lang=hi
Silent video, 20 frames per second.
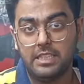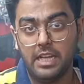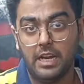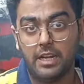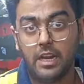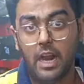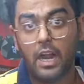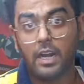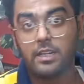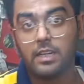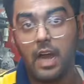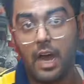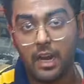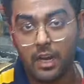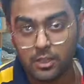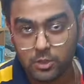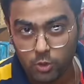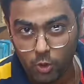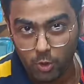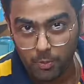सेट
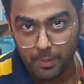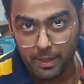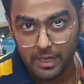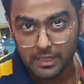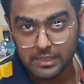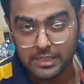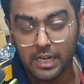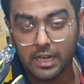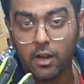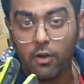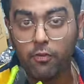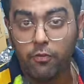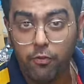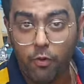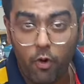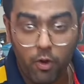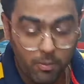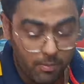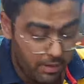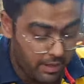अट्ठारह सौ रुपये का सेट ऑफ
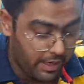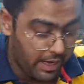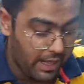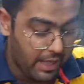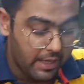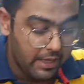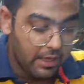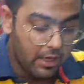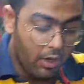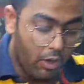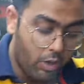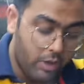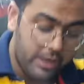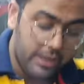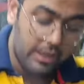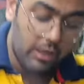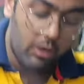फोर मिल रहा है और ये